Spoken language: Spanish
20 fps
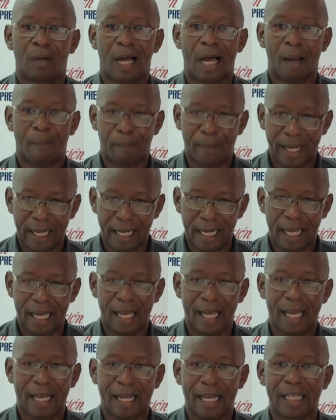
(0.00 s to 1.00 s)
apela
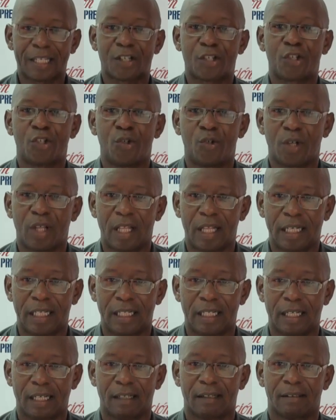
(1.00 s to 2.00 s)
a la
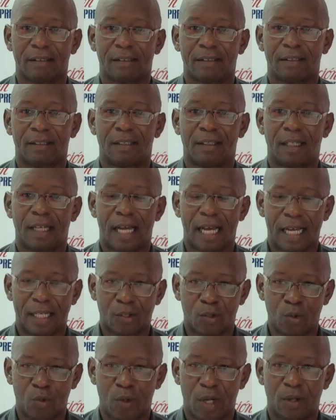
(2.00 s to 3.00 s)
ciudadanía, a
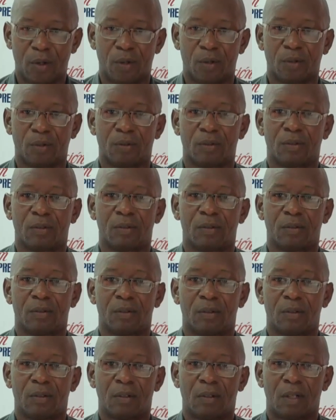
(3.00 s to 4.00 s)
su valor,
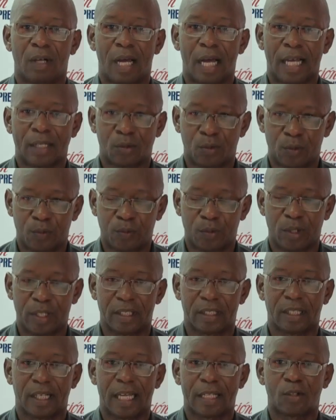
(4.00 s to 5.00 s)
a su
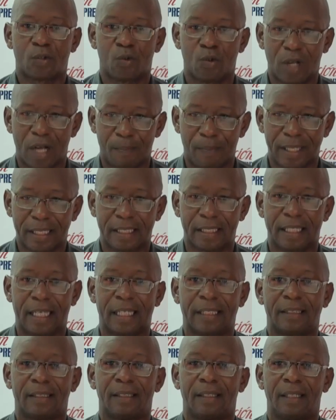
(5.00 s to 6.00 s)
fuerza, a su
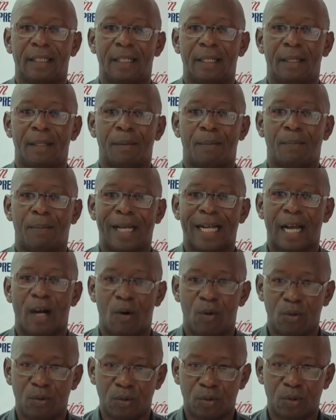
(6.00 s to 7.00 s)
capacidad para
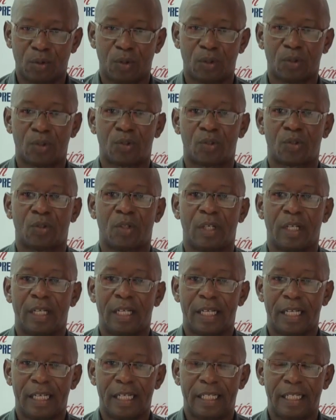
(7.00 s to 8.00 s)
juntos
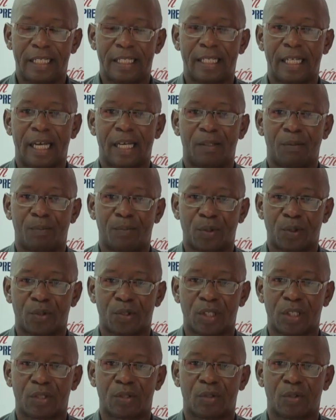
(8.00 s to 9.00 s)
iniciar un
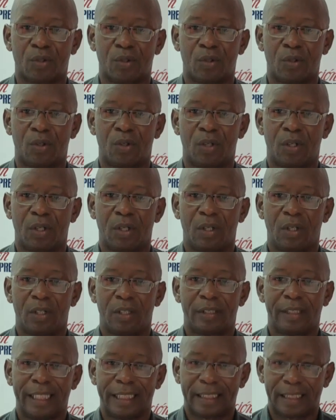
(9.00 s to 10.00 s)
proceso
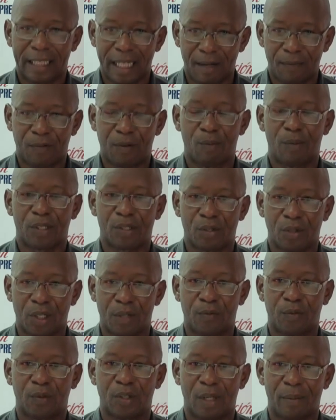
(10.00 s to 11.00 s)
de
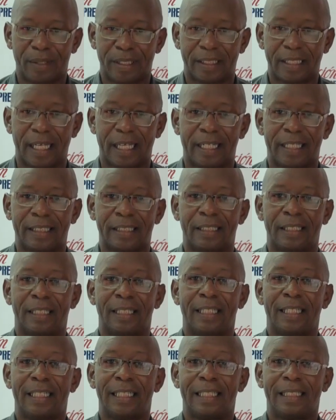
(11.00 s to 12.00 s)
transformaciones fundamentales
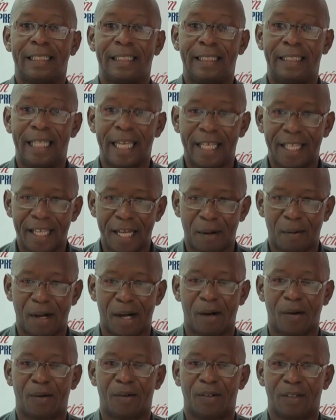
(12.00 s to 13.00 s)
desde
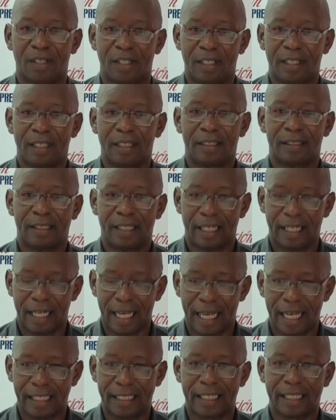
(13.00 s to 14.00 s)
abajo, desde
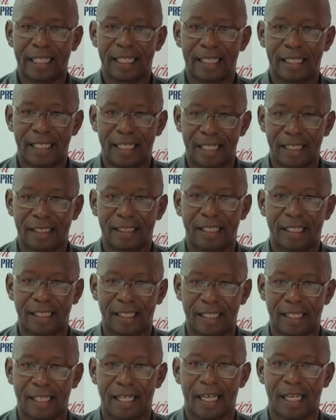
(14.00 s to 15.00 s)
la gente que siente y
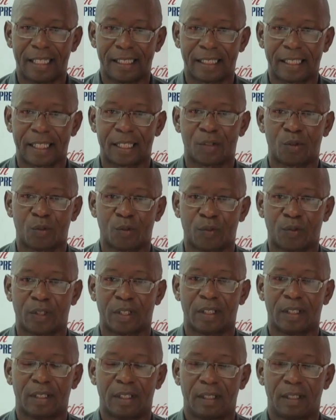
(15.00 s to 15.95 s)
desde la gente que sufre.